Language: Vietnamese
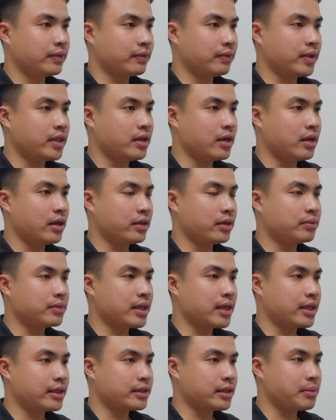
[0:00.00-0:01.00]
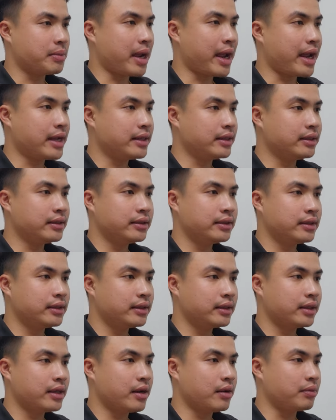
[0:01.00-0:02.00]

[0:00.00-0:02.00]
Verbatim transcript: bây giờ chúng ta sẽ bán cái